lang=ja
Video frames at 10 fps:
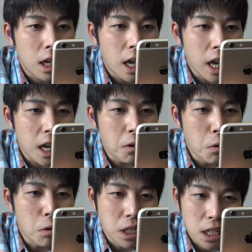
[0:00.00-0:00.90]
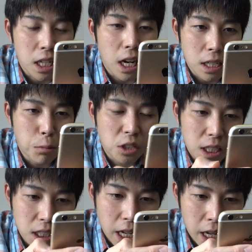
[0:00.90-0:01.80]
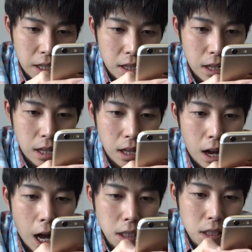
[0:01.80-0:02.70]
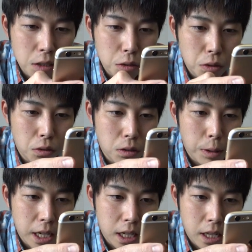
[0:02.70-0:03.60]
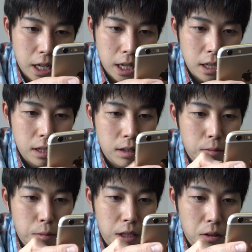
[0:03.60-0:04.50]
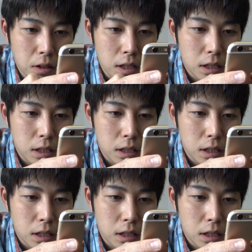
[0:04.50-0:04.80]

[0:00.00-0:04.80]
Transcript: 蛍光院光もしかしてアンチ重力バリアで待てよ